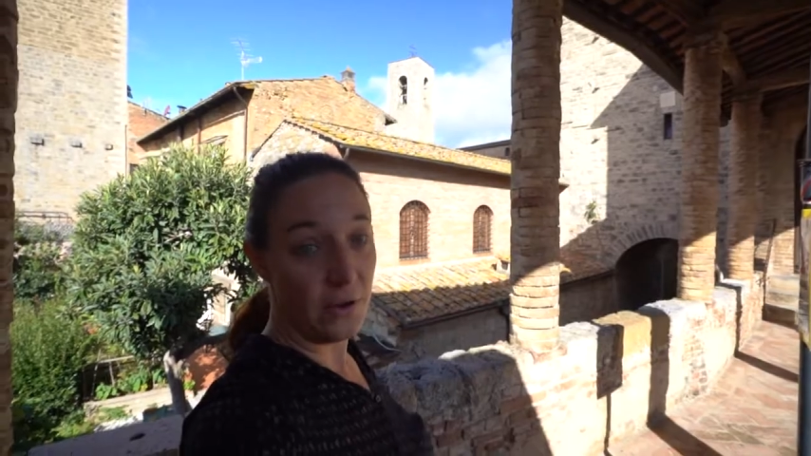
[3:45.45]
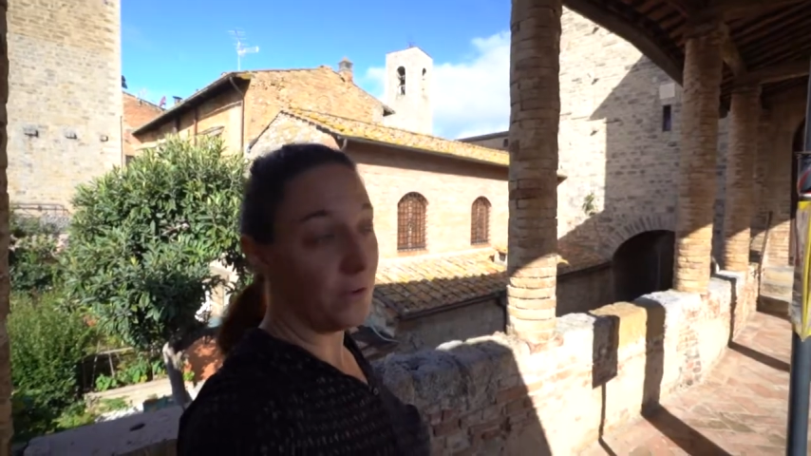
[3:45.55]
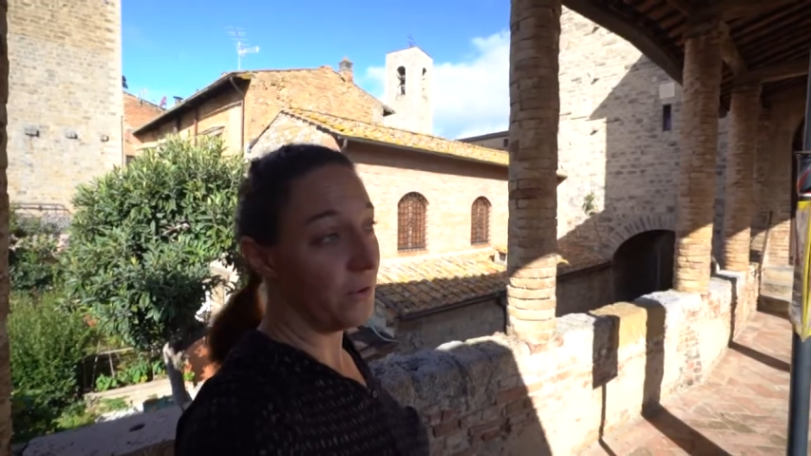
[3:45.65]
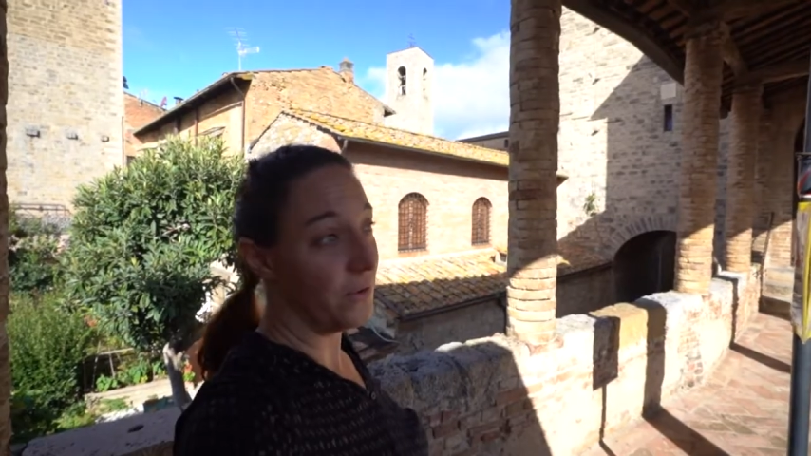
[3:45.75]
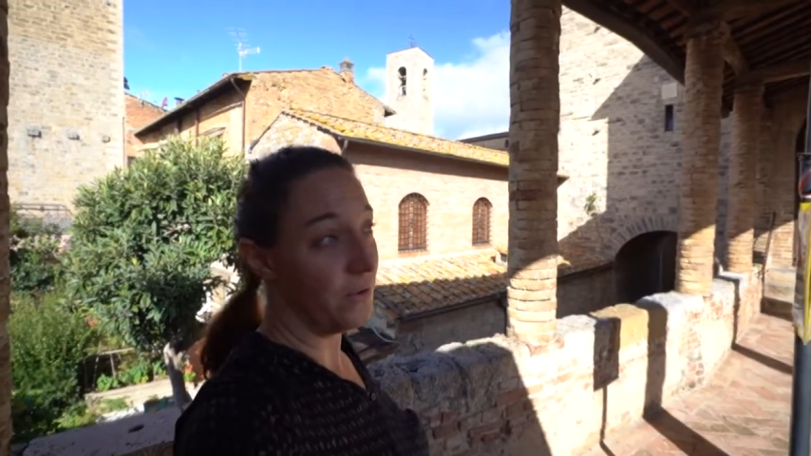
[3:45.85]

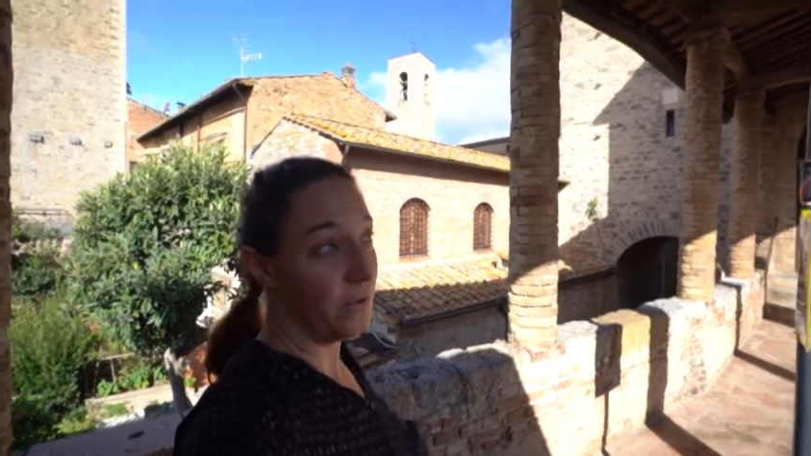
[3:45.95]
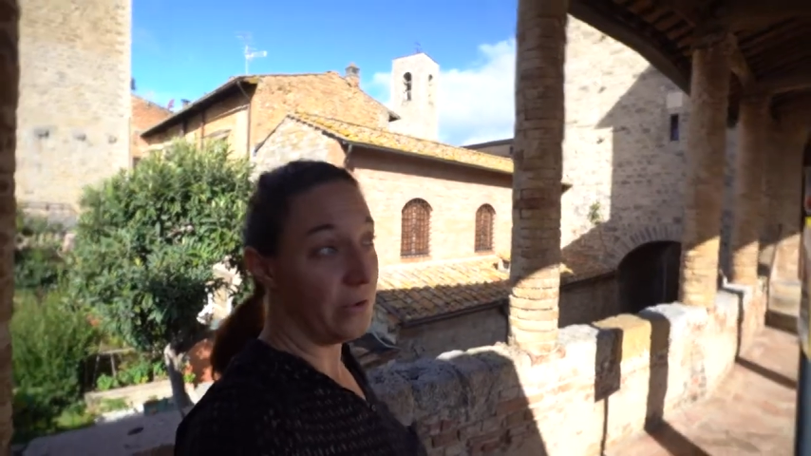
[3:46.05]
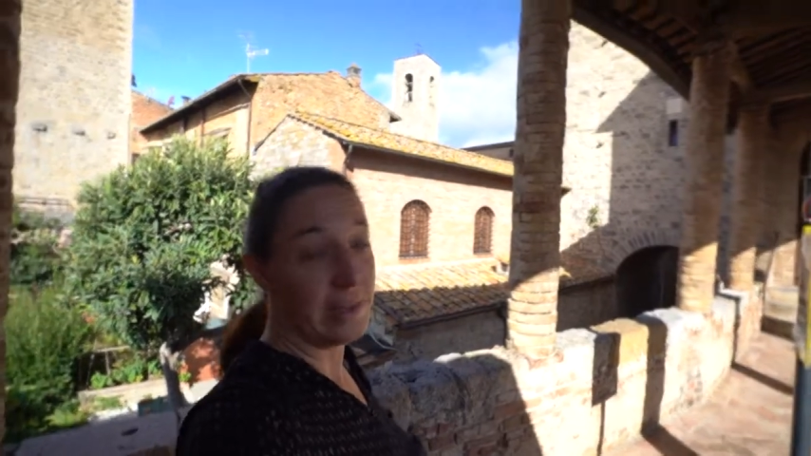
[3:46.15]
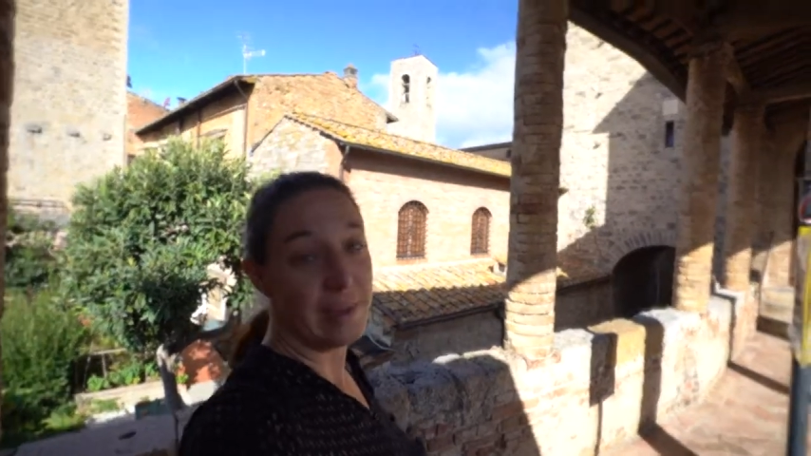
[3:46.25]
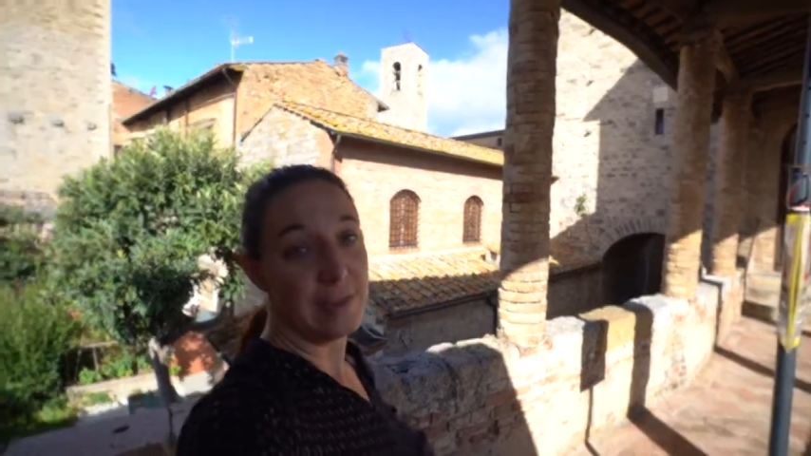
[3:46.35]
ont, ont
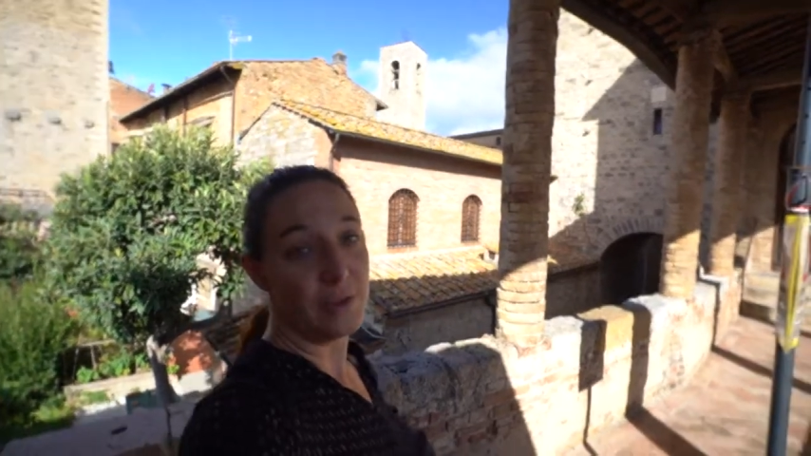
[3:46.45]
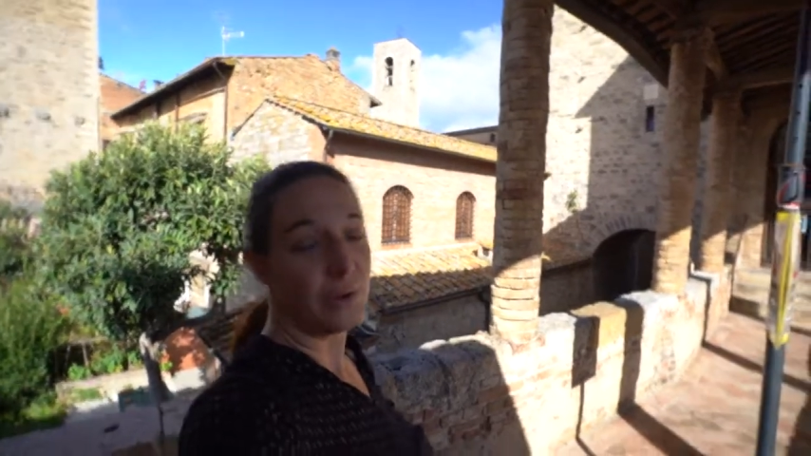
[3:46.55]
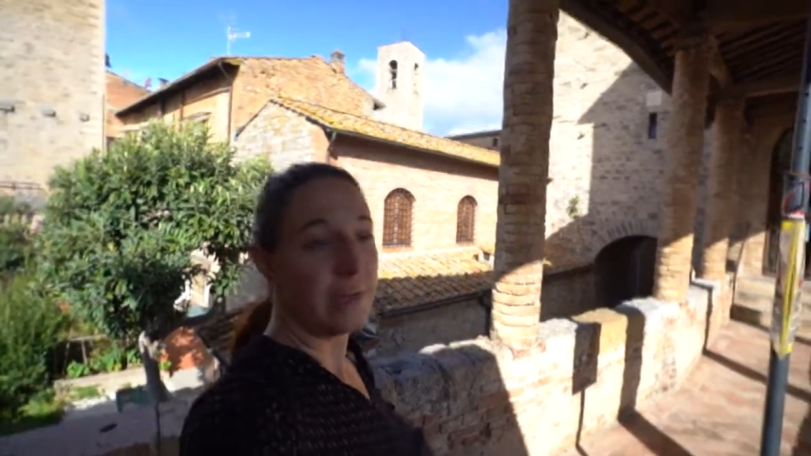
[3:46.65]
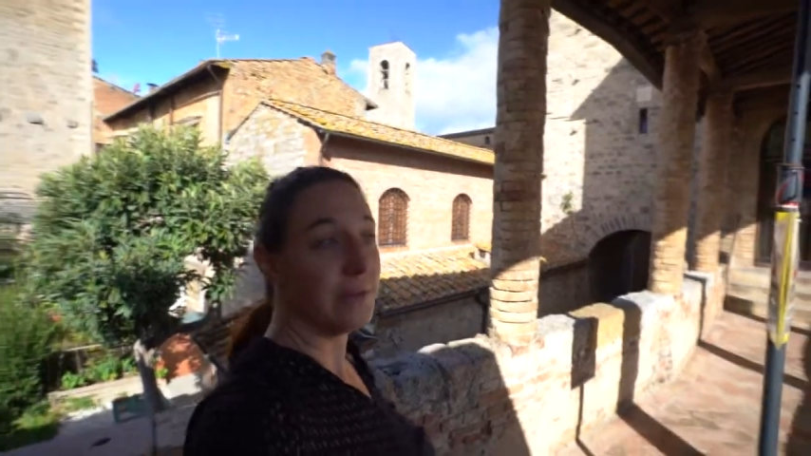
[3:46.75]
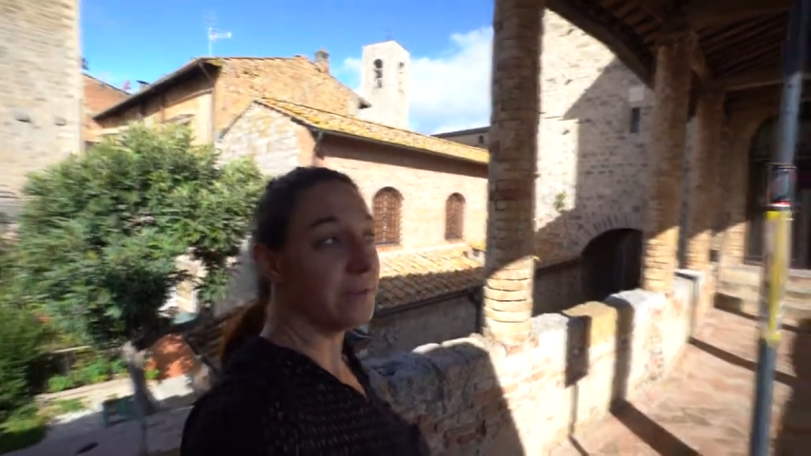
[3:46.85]
été
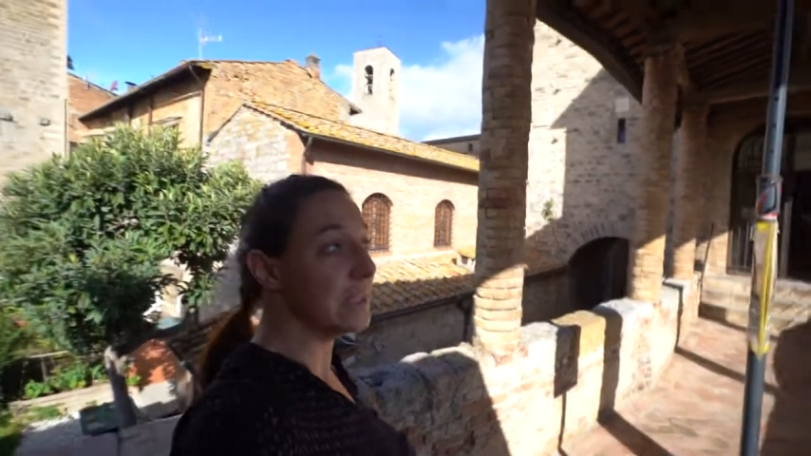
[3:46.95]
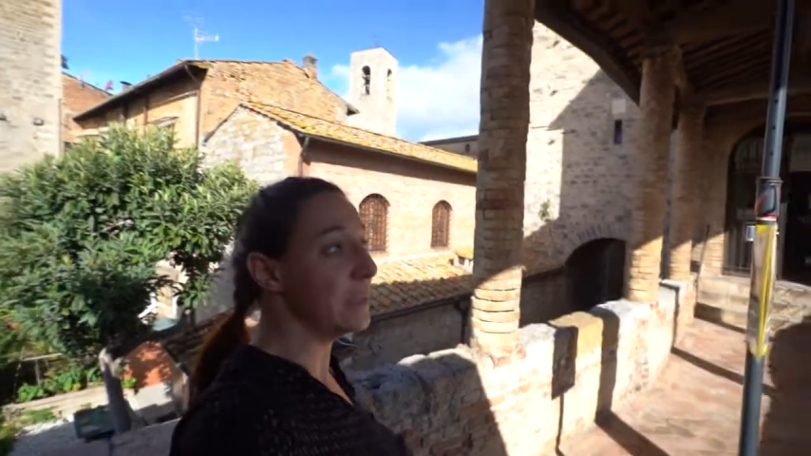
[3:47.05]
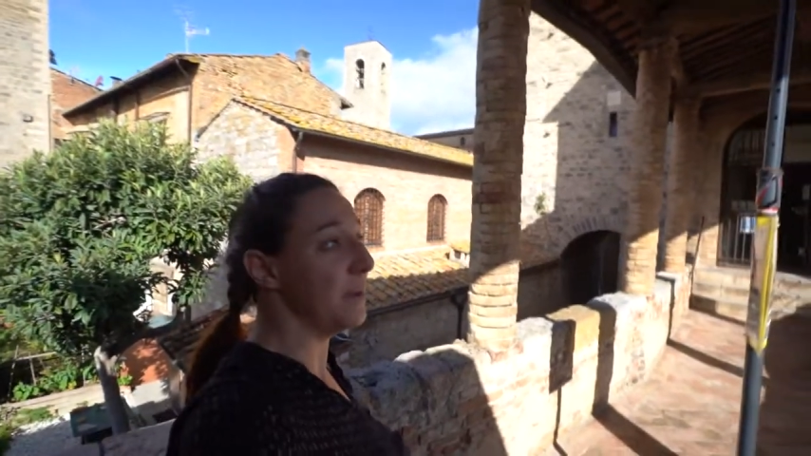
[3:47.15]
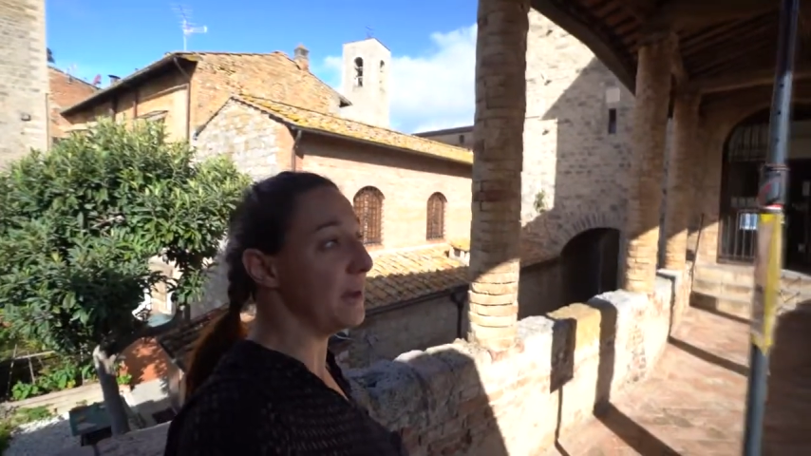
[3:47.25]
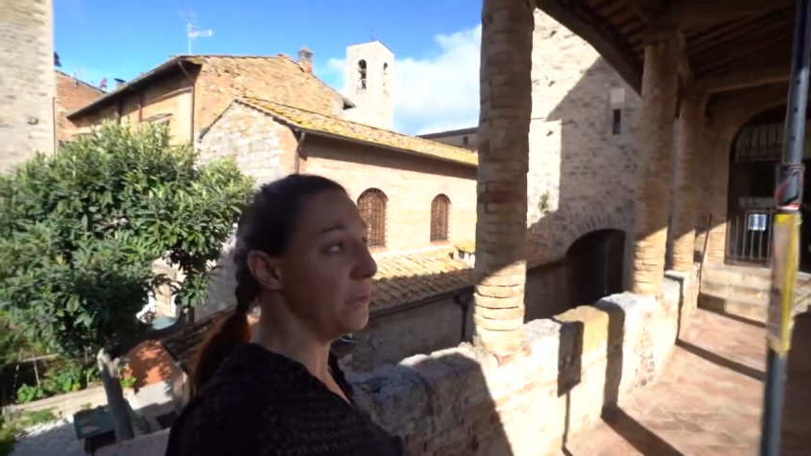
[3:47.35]
détruites et ont
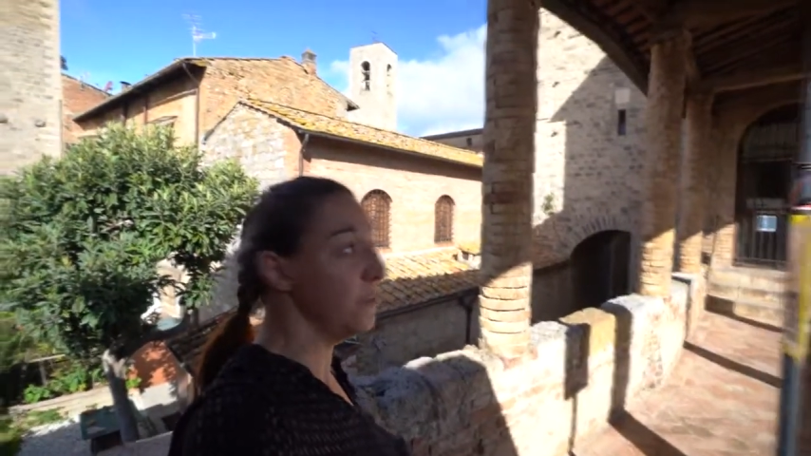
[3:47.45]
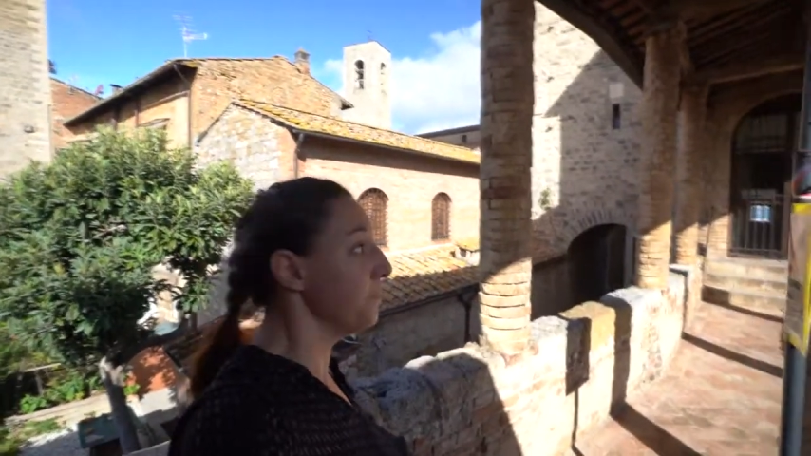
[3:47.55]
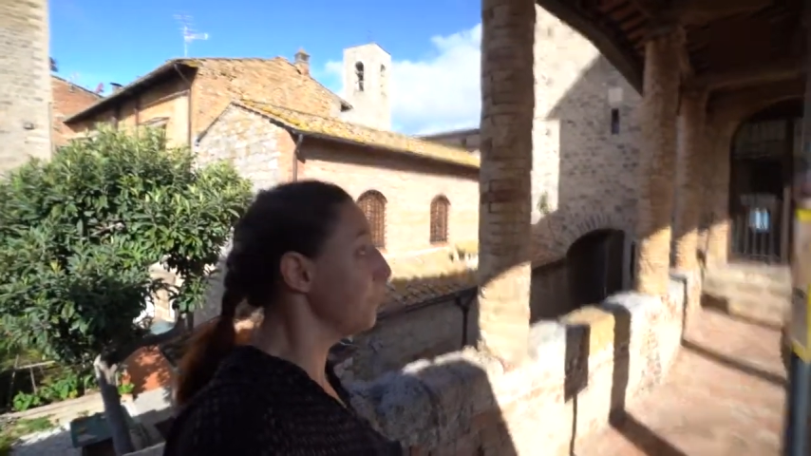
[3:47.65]
disparu.